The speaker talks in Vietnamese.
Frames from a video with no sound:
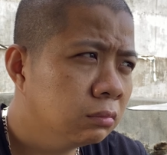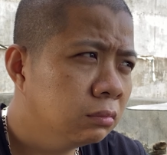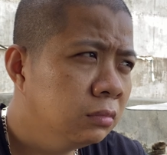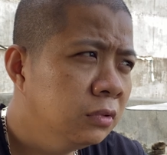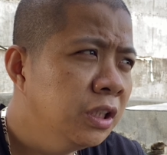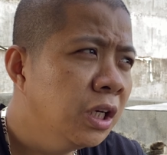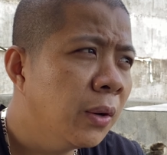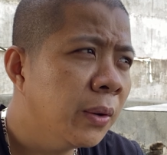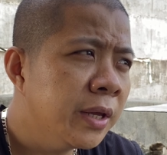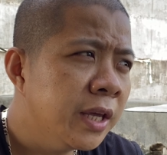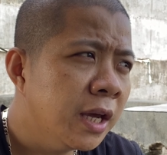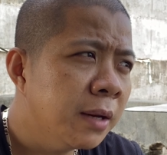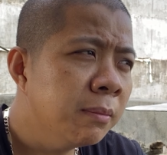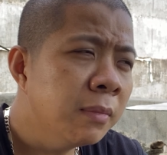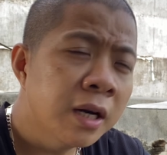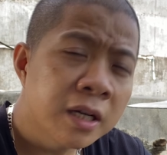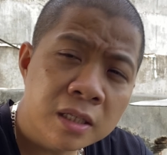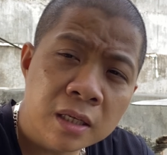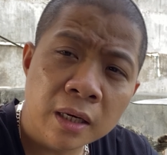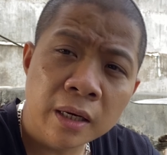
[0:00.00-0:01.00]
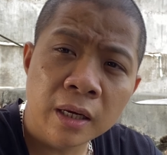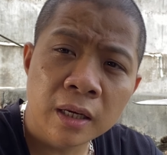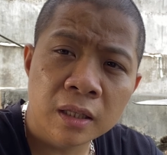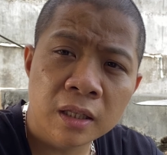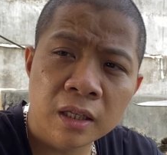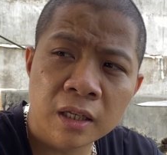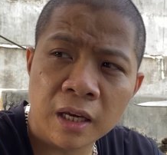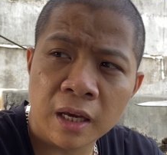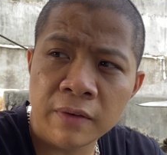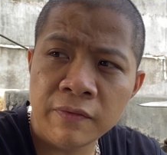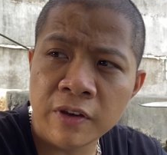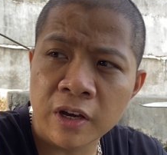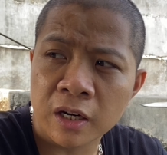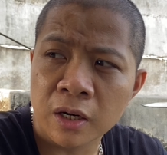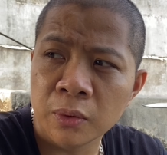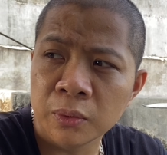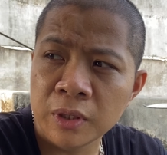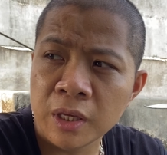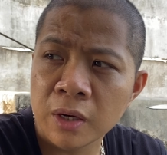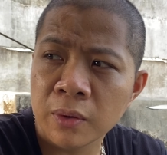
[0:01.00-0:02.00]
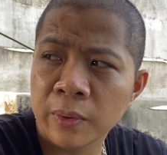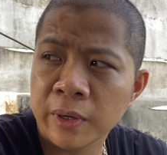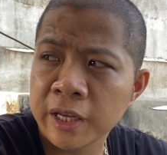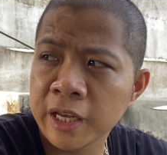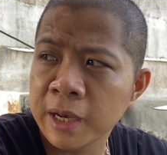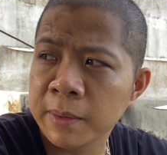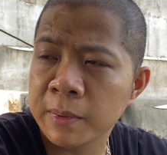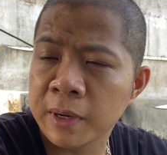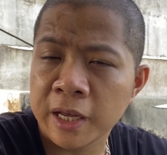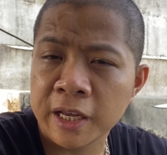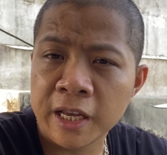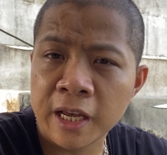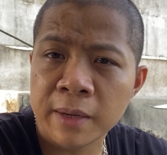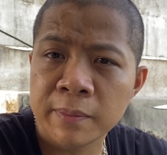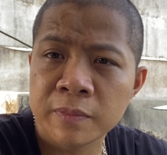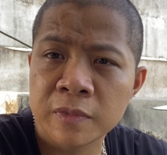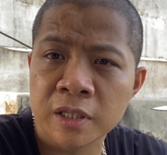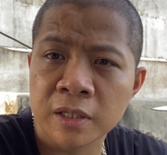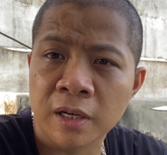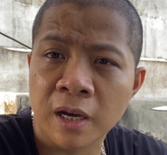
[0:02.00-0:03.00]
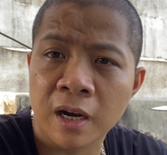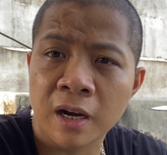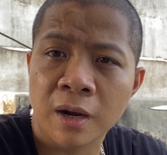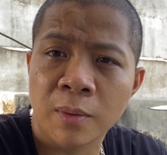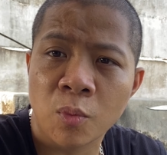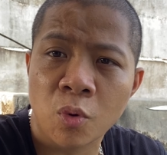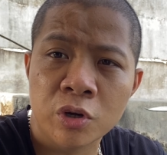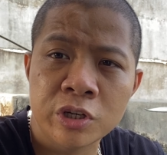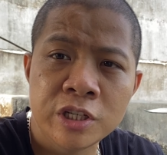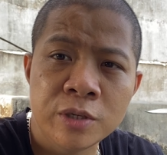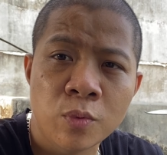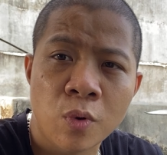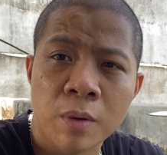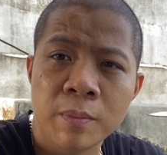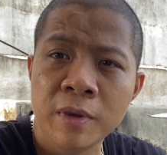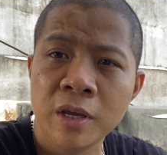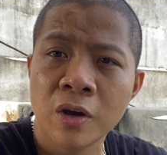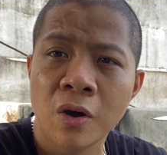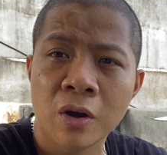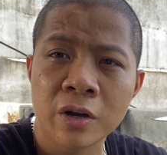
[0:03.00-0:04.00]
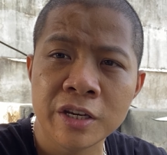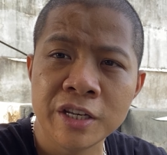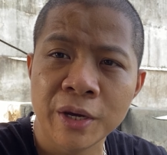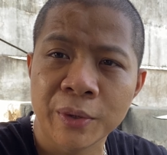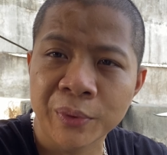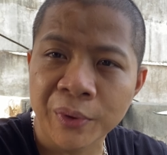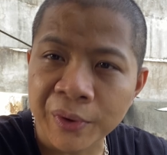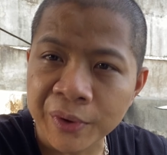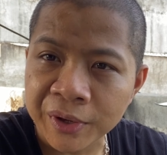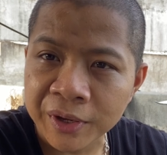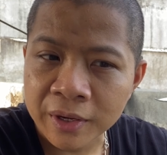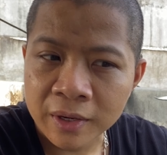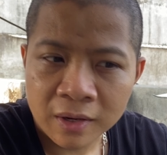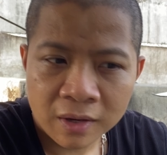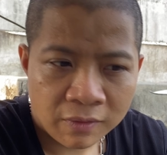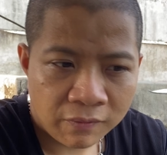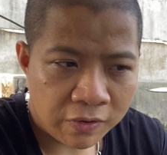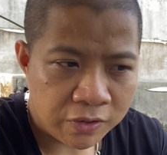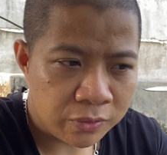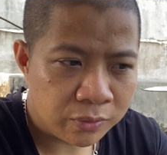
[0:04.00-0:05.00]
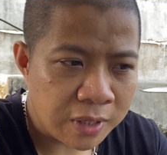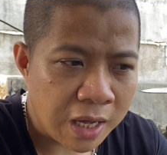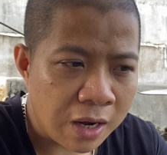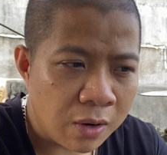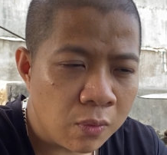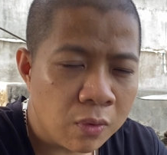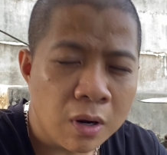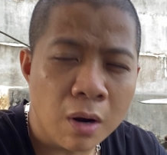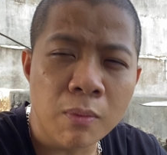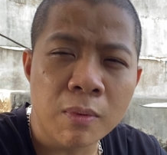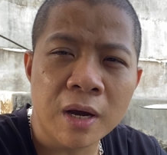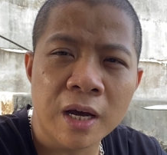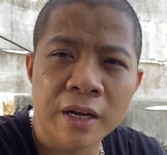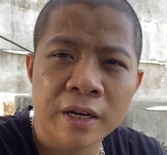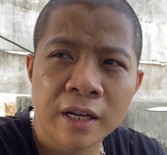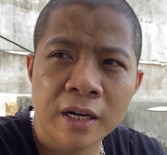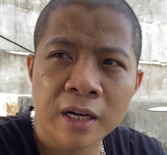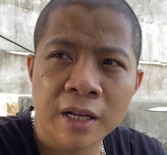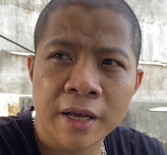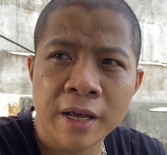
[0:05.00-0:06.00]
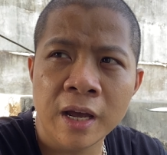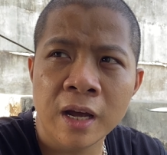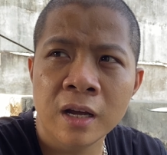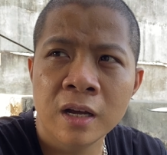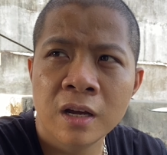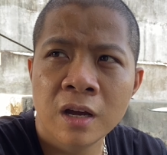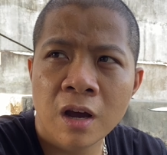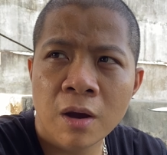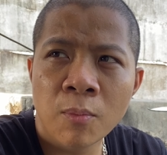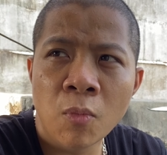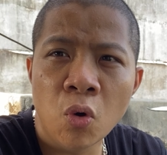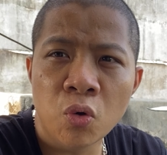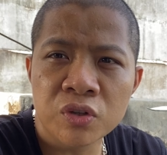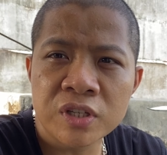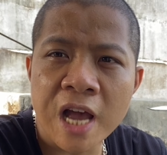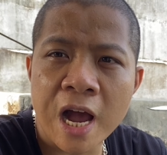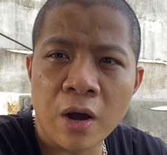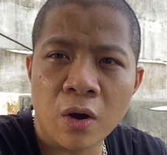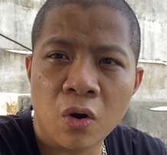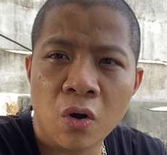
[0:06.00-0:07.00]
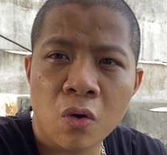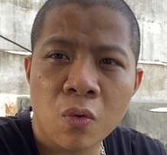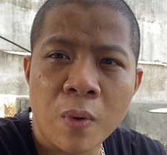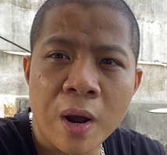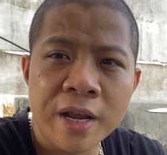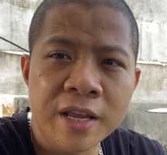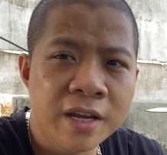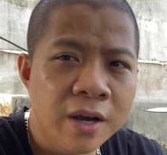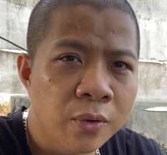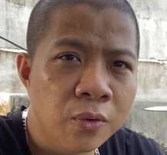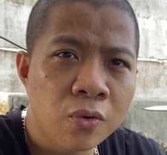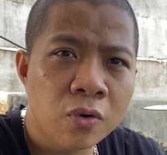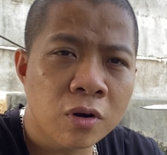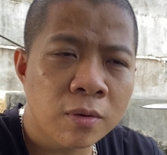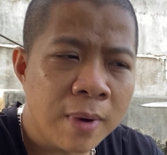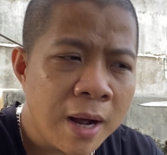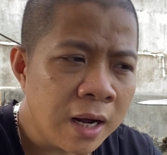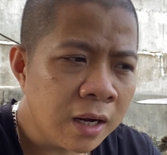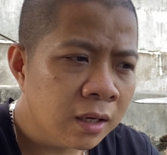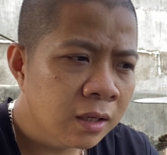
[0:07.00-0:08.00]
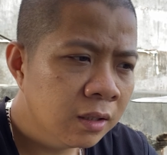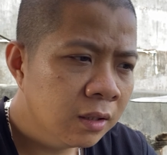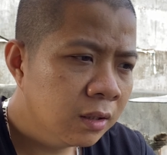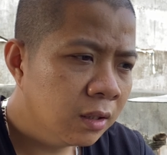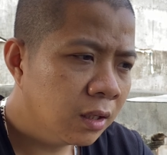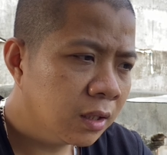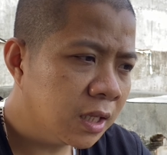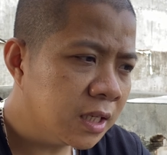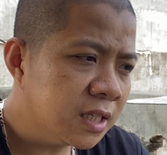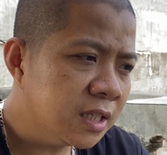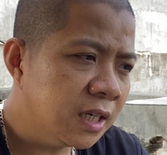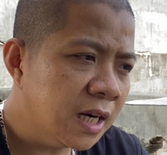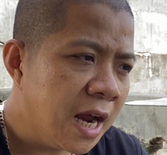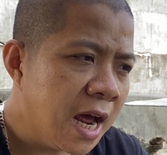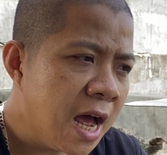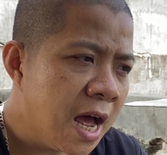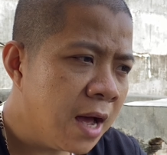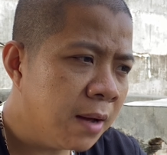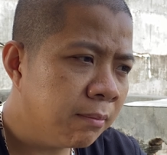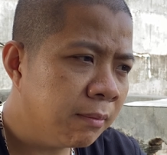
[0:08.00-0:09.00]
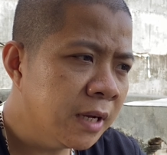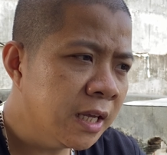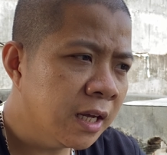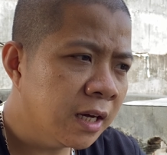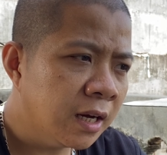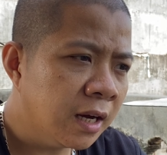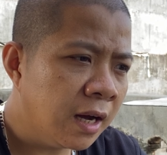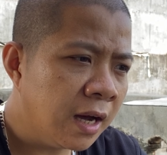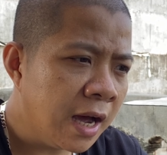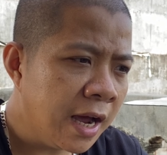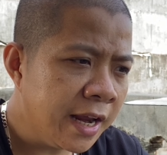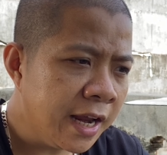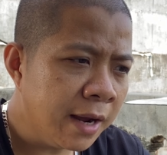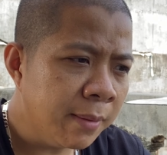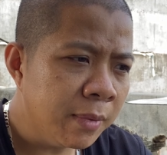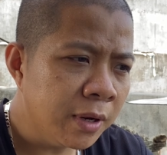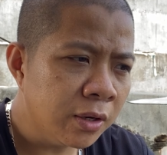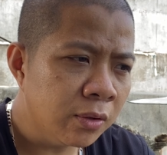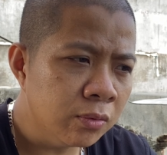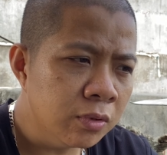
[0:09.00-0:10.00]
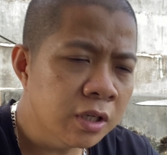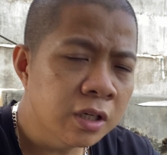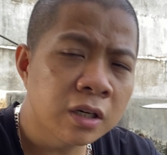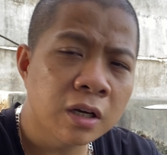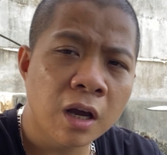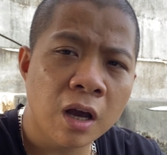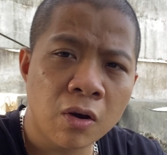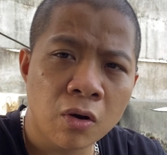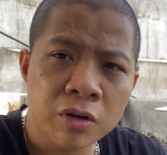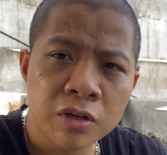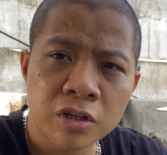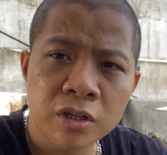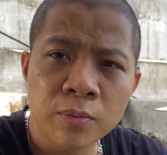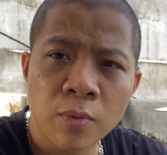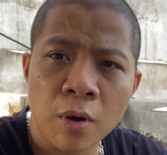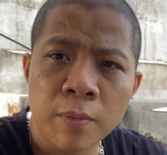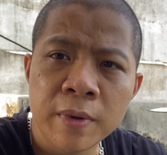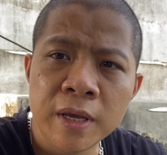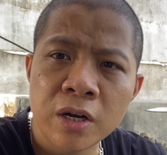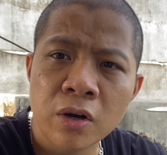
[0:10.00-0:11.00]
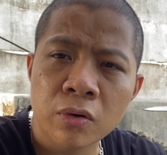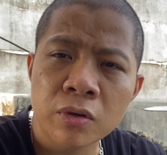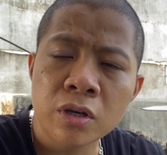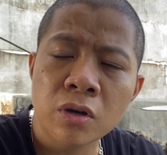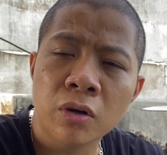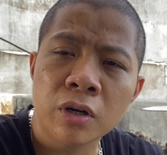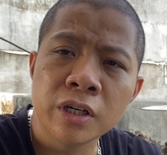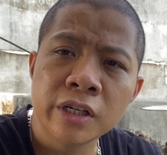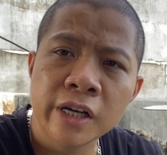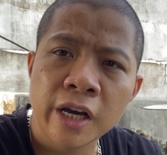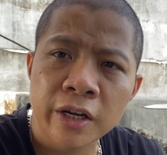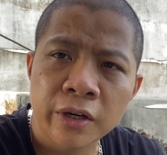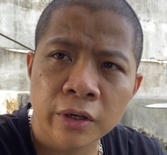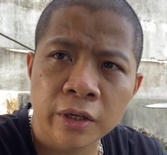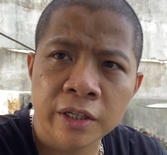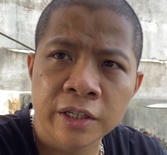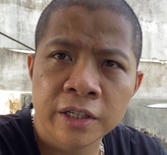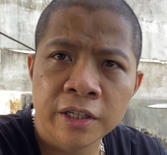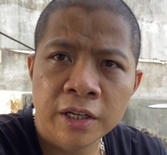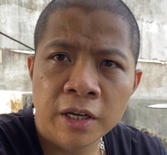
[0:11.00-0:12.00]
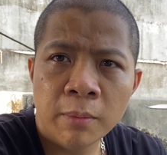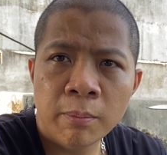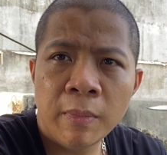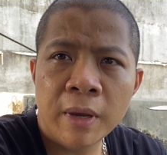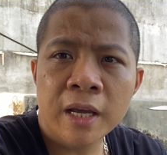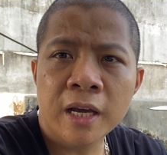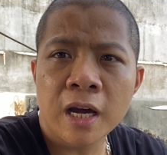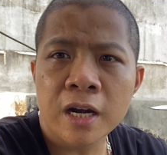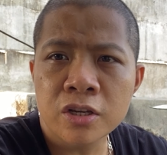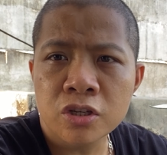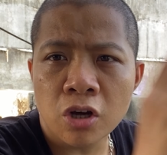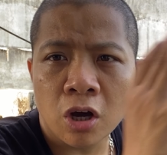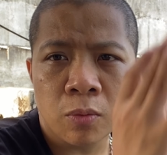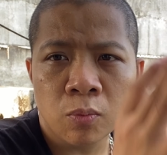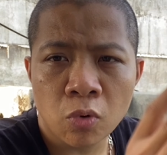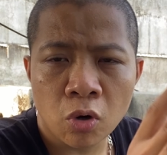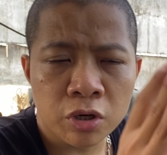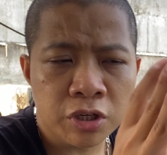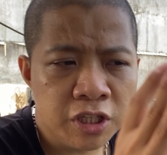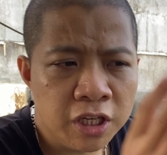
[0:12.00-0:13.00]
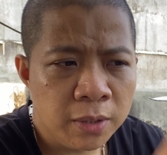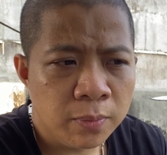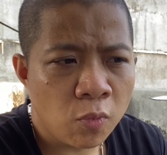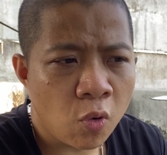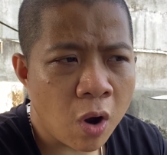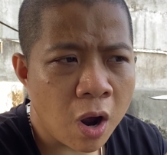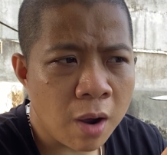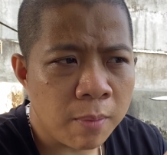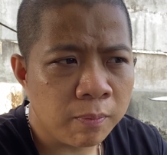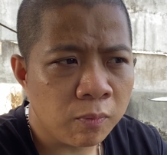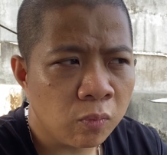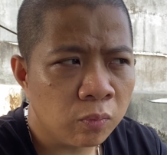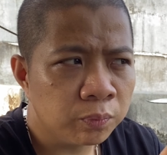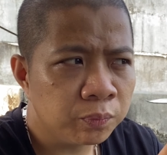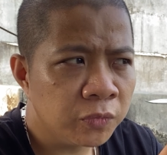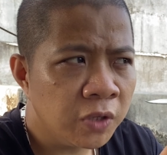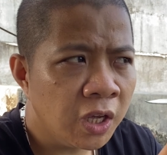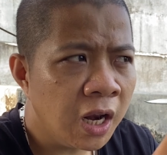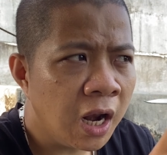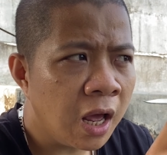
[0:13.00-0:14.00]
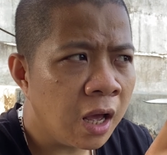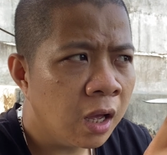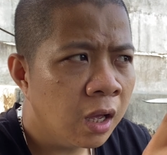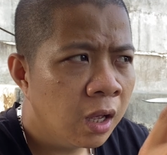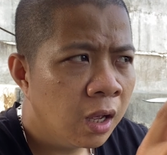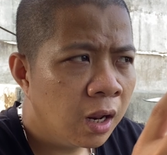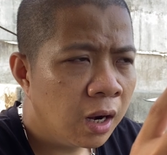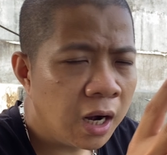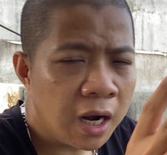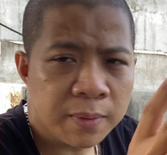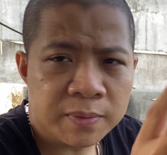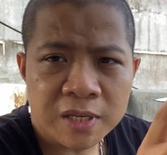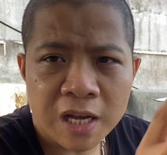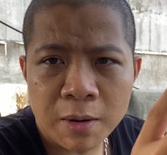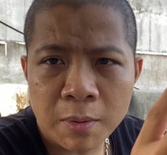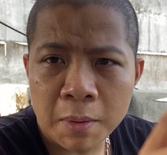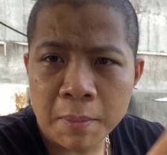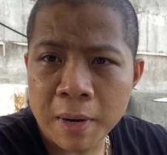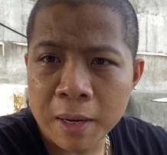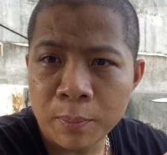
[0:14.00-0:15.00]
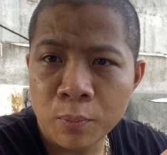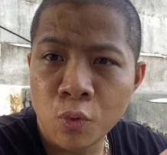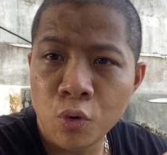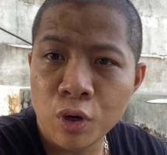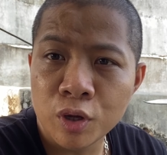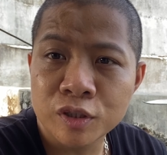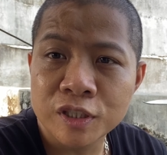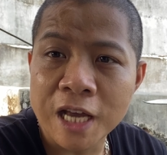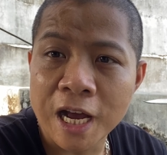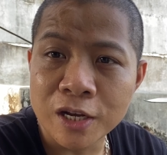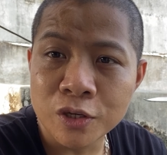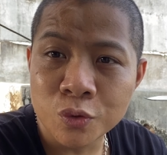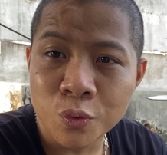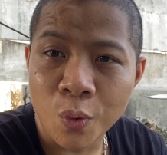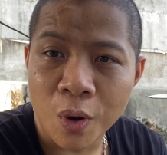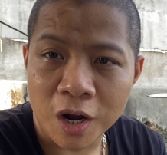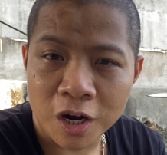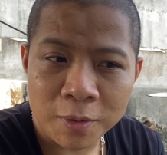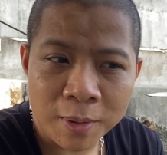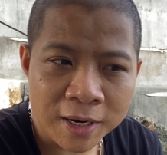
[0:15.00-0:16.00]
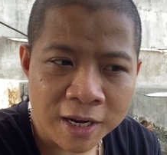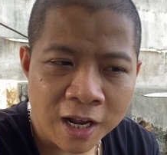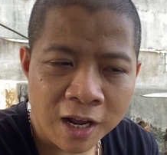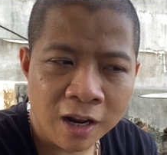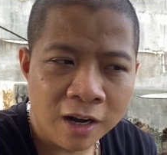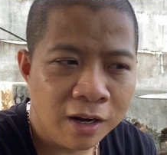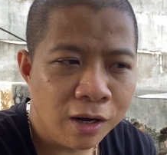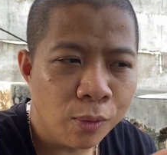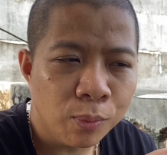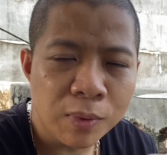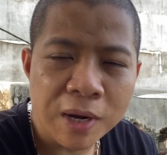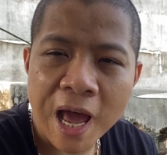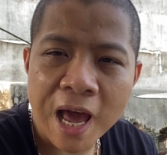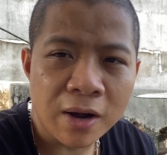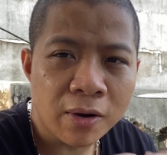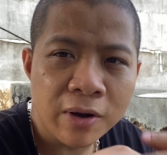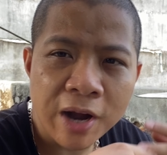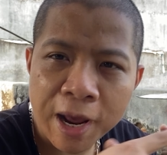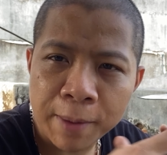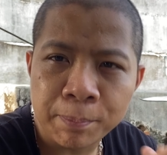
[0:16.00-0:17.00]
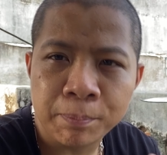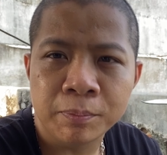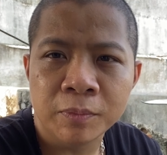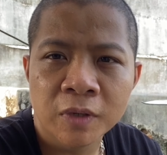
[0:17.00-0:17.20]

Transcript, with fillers: nhiều anh em mới chơi ấy, thì cái việc đầu tiên của anh em là anh em chỉ cần là một con chim họ mi hót nhiều thôi và chúng ta cũng không cần đến cái bộ dạng của nó quá nhiều đúng không các bác thật sự là bây giờ anh em mình cũng như con chim họ mi nó cũng như con người thôi mình cần chọn một con chim họ nghĩa là làm sao mà mặt mũi nó sáng sủa các bác nhá lông lá nó đẹp